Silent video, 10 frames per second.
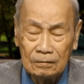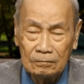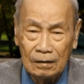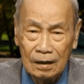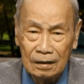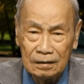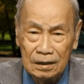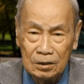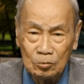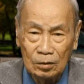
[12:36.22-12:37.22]
phải
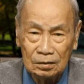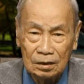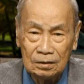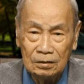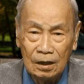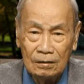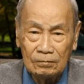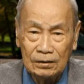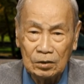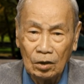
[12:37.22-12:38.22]
di quân tử,
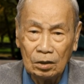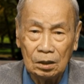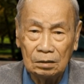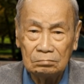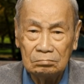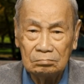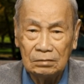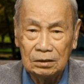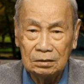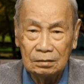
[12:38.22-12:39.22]
phải rõ rệt
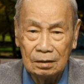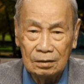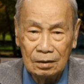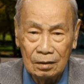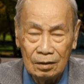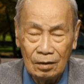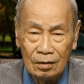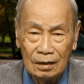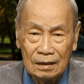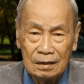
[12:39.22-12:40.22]
mới được.
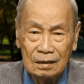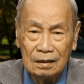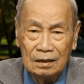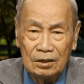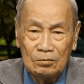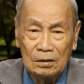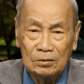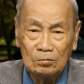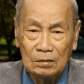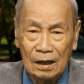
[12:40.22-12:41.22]
Đó là những cái điều mà
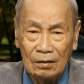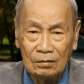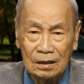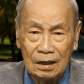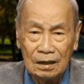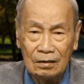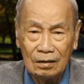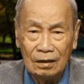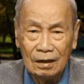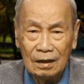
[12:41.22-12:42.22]
chúng ta có thể
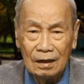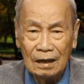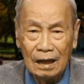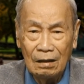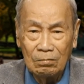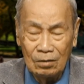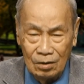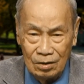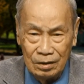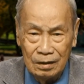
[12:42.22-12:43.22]
nói là học
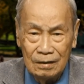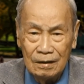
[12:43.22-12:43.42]
hỏi